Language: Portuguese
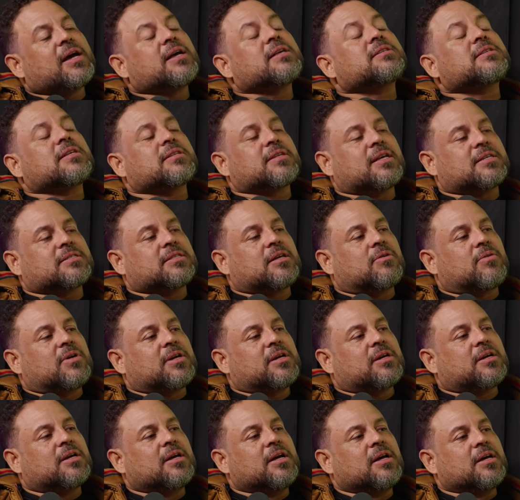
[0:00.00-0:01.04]
é essa questão
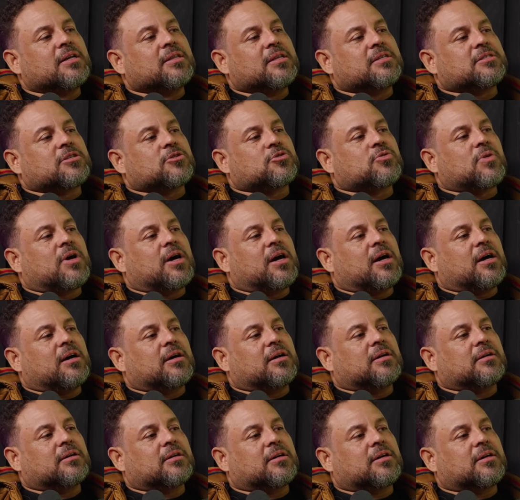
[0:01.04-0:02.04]
aí, essa sua